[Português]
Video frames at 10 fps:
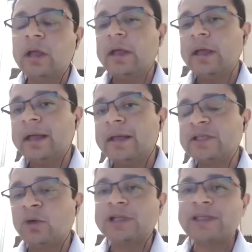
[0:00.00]
é,
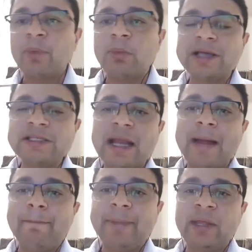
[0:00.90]
segurança pública será
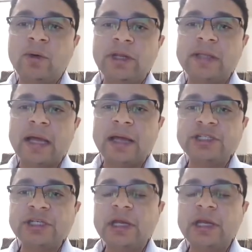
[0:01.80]
prioridade